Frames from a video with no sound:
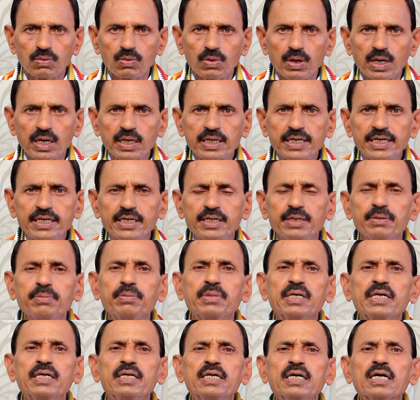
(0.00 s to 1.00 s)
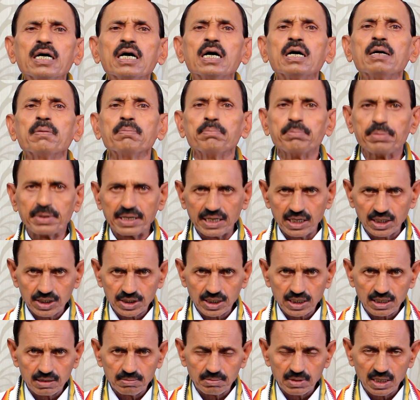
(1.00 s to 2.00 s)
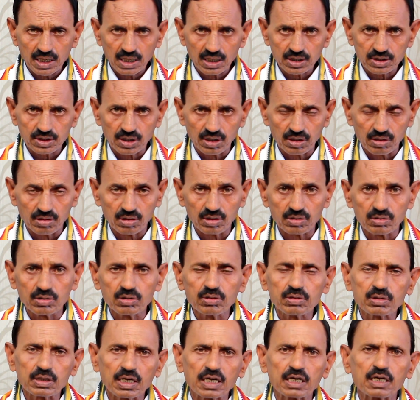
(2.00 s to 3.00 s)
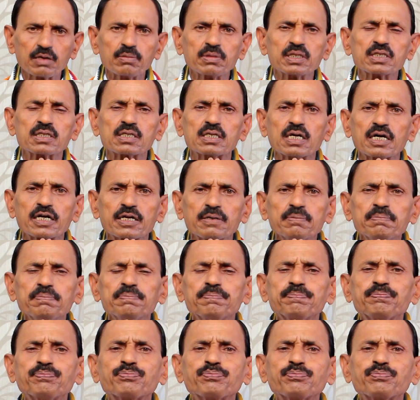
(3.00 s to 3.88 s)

వాహిని మీడియా ప్రేక్షక మహాశయులకు నా నమస్కారం